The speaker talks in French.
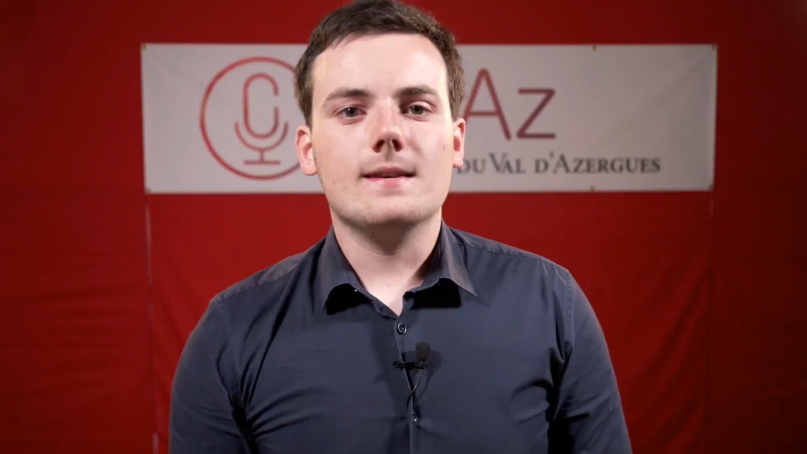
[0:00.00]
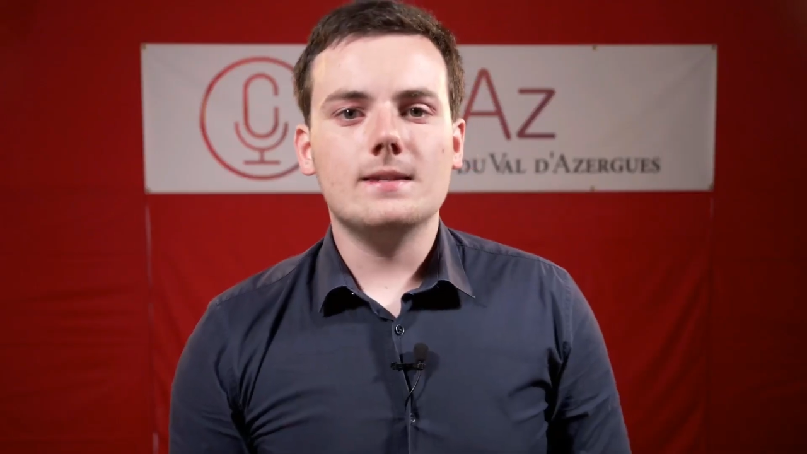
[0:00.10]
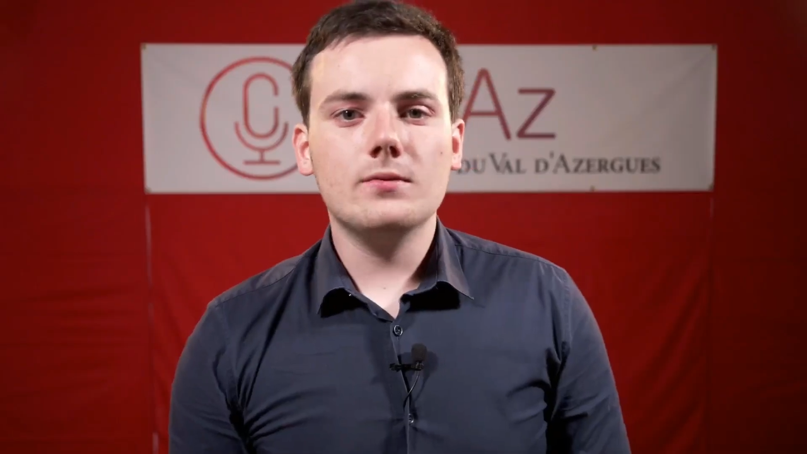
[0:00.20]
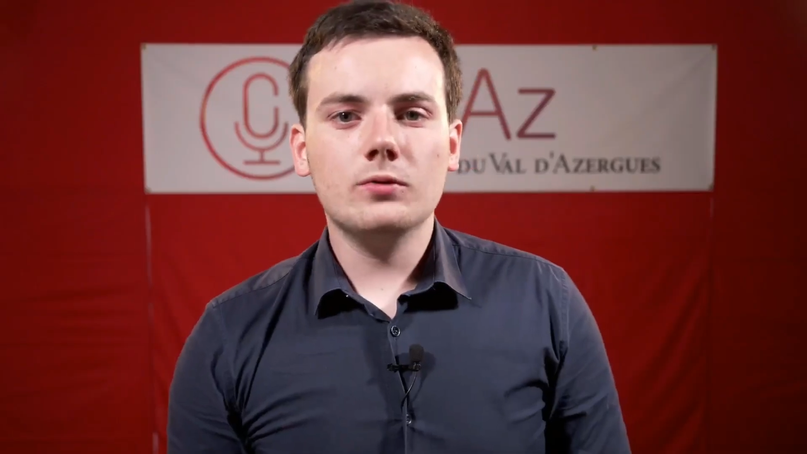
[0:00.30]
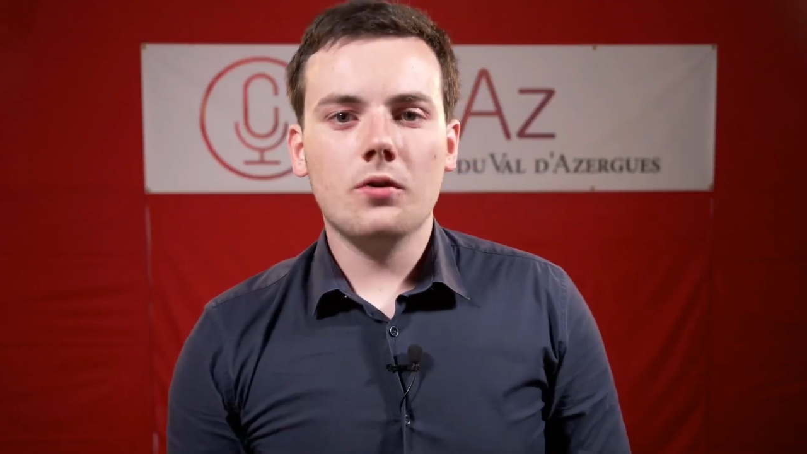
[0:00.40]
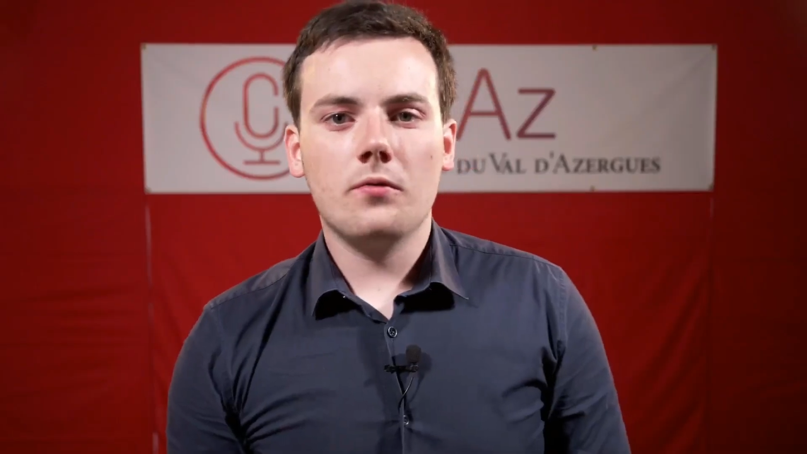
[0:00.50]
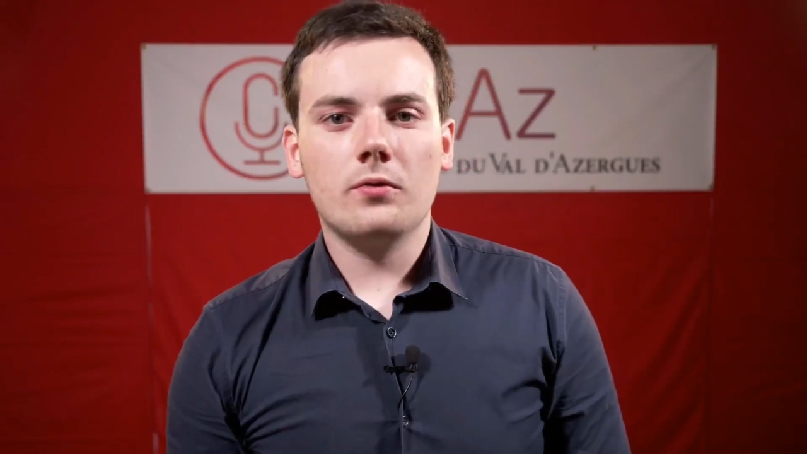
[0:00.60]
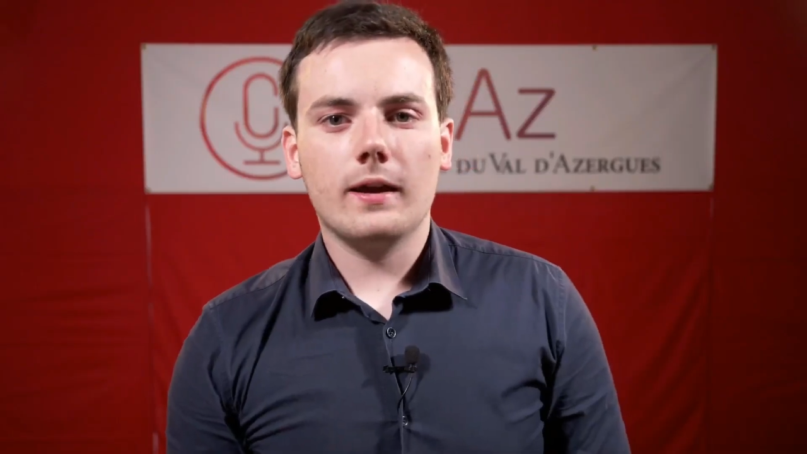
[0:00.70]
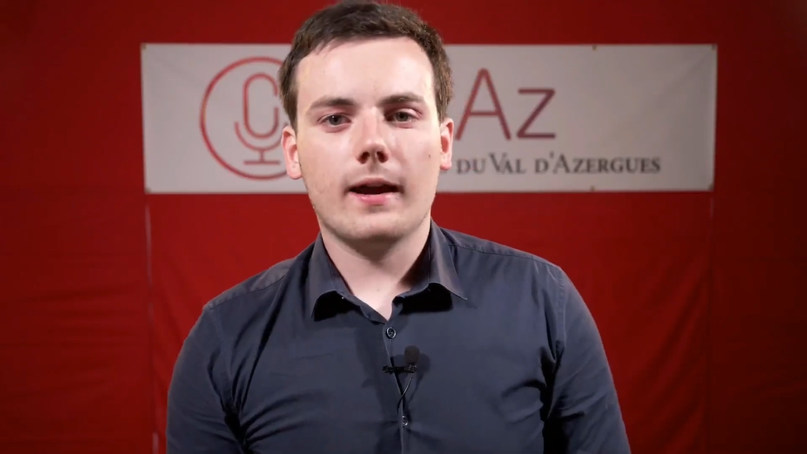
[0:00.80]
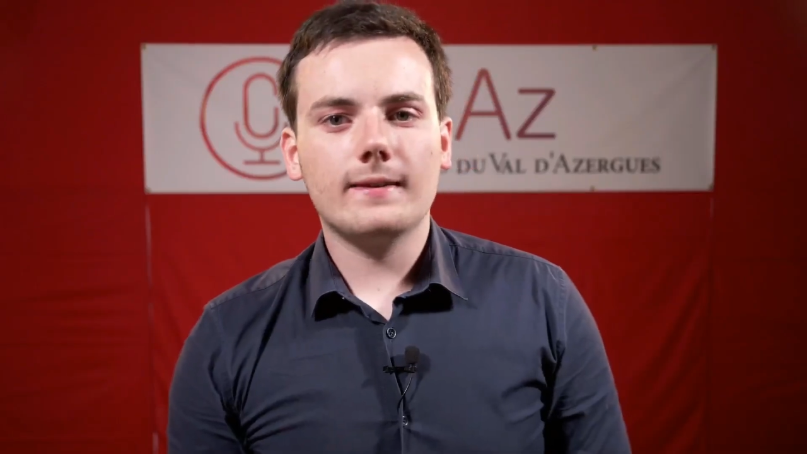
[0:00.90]
Et si vous ne
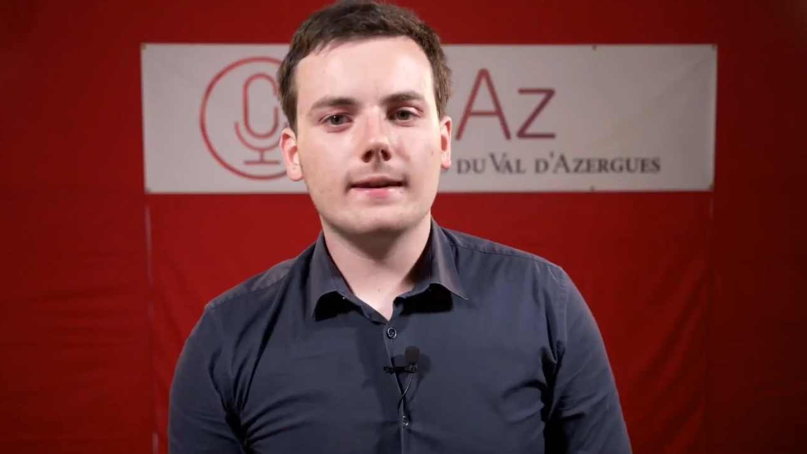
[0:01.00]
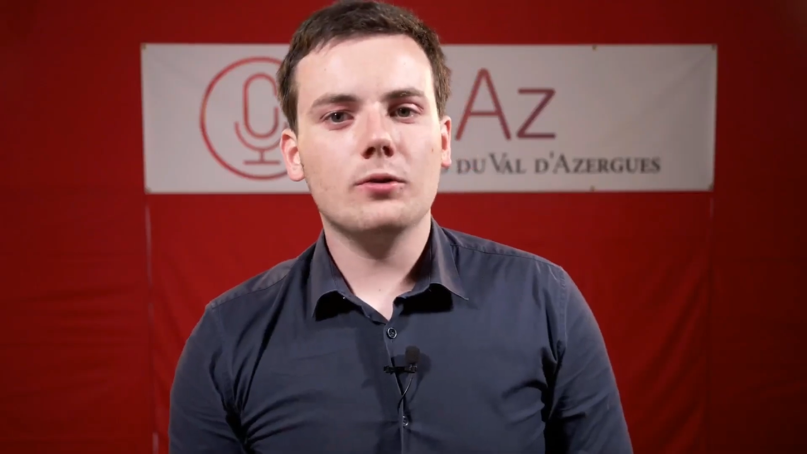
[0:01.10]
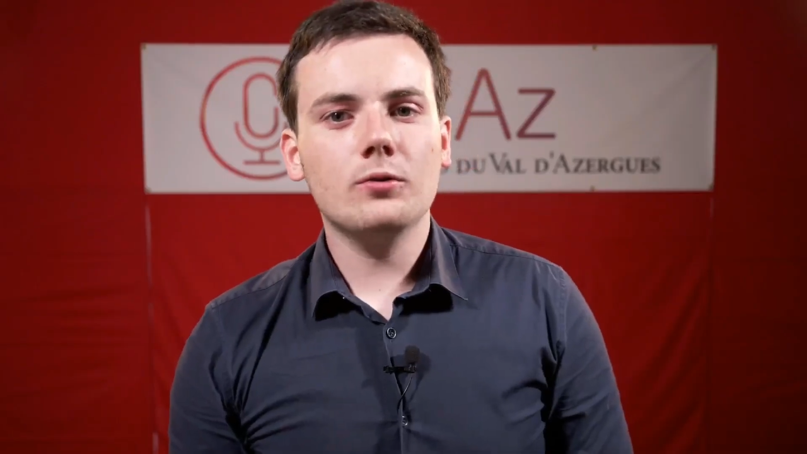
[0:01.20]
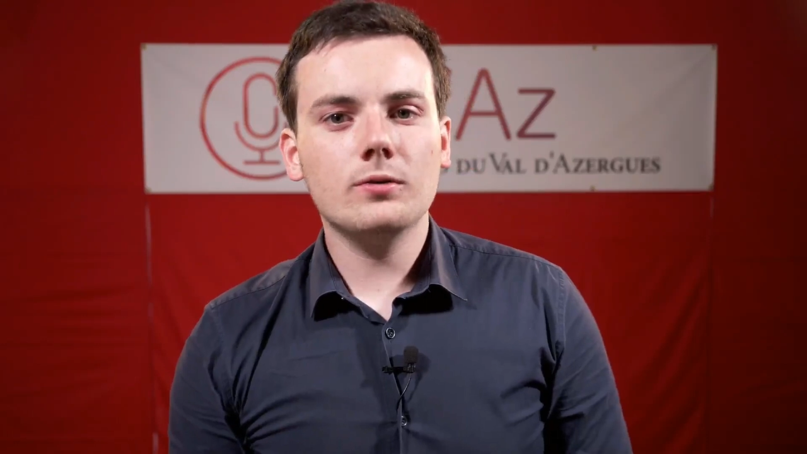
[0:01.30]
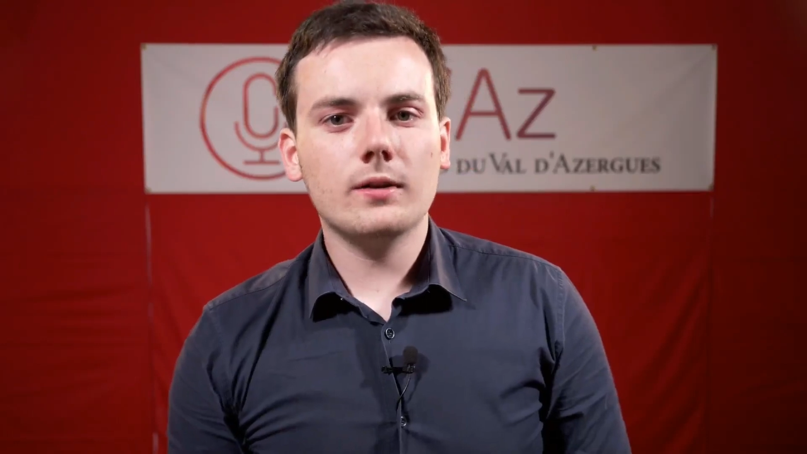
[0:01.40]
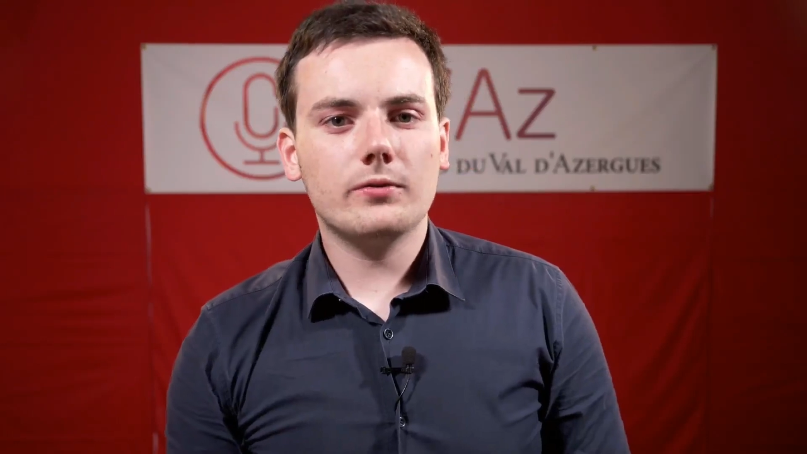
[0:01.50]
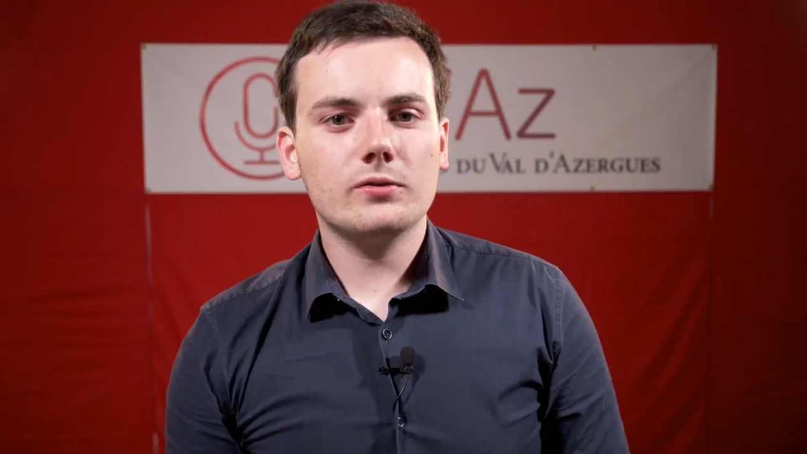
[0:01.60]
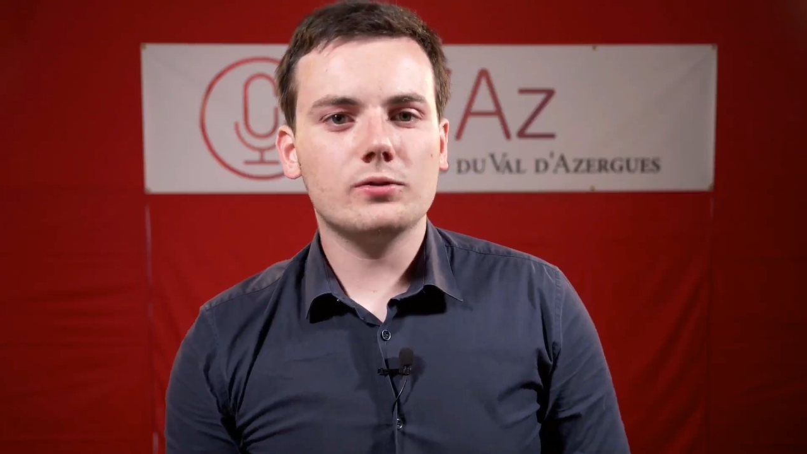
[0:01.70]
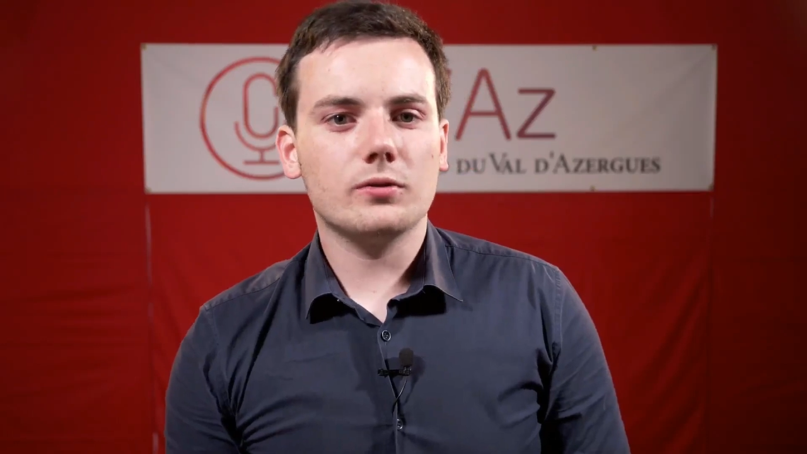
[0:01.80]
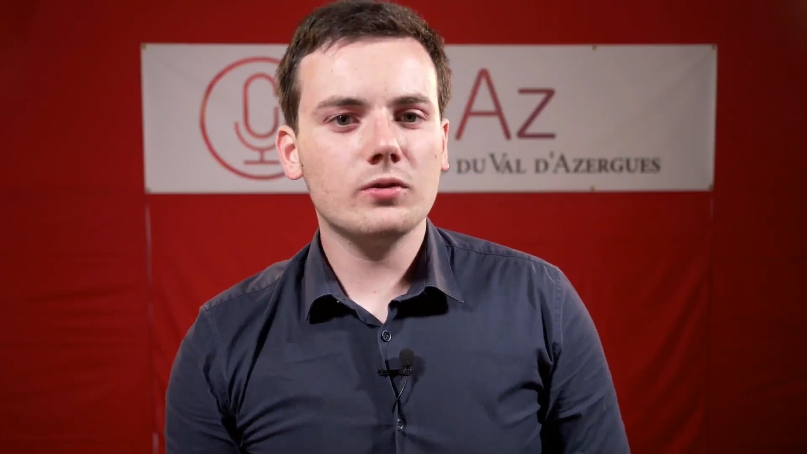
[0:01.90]
voulez rater aucune
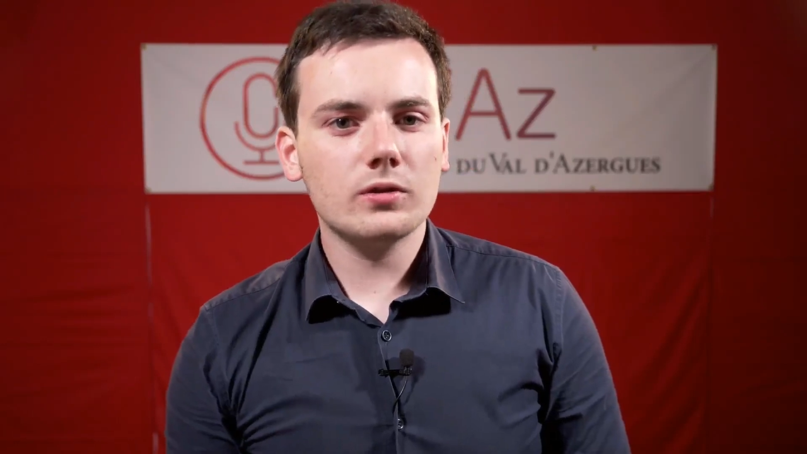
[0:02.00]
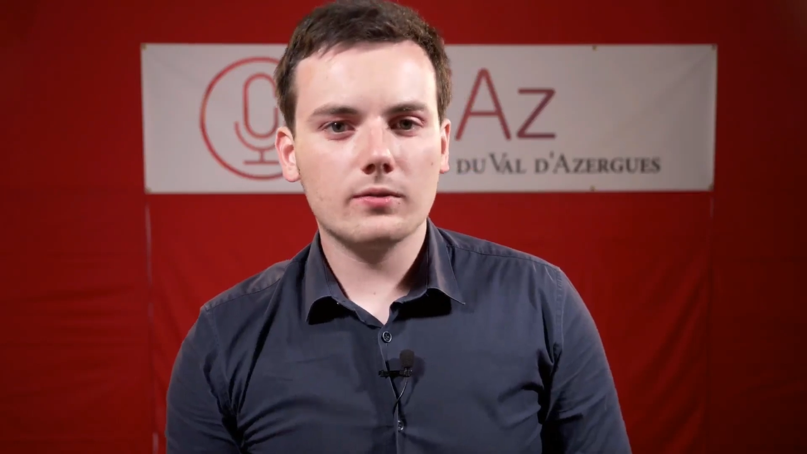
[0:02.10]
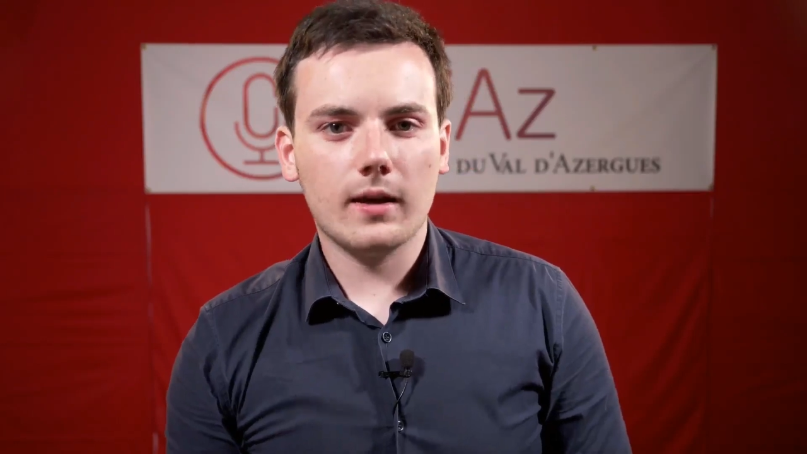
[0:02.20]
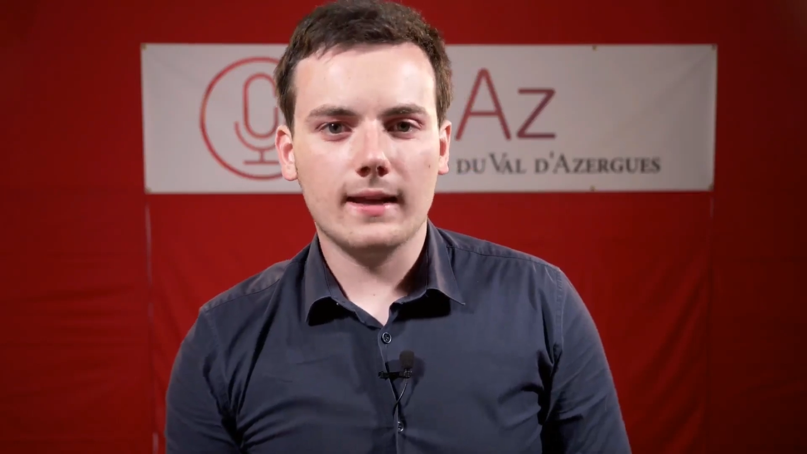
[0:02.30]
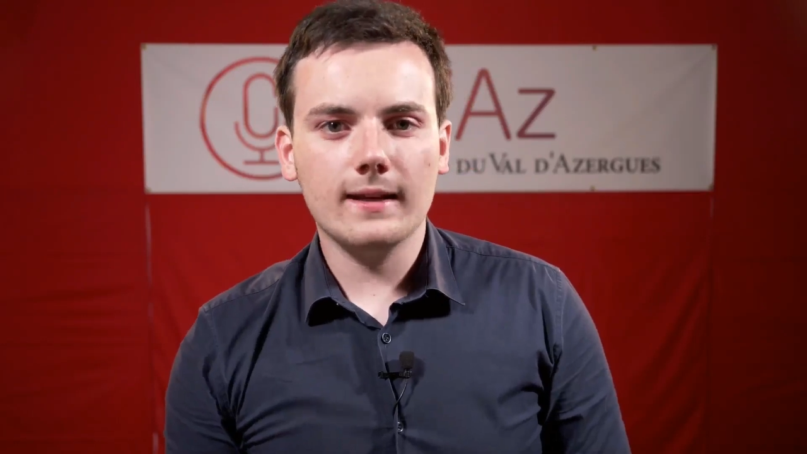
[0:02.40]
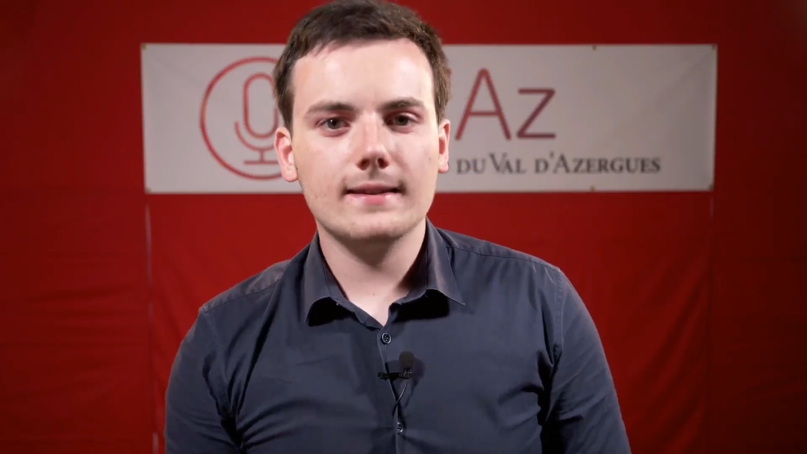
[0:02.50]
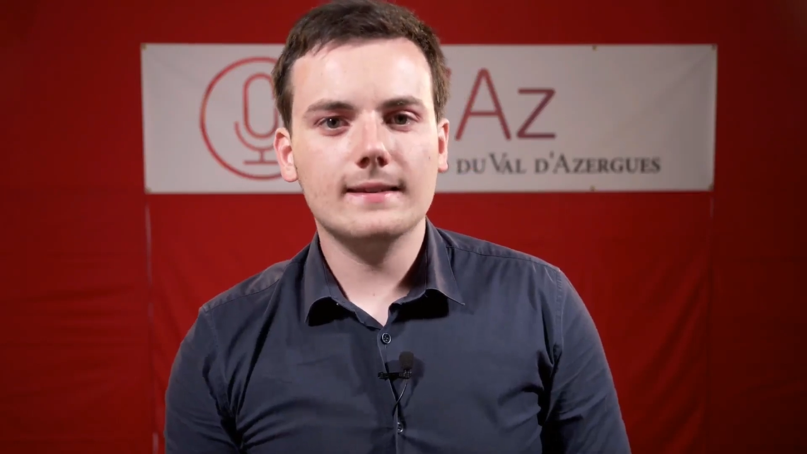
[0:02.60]
info sur votre vallée,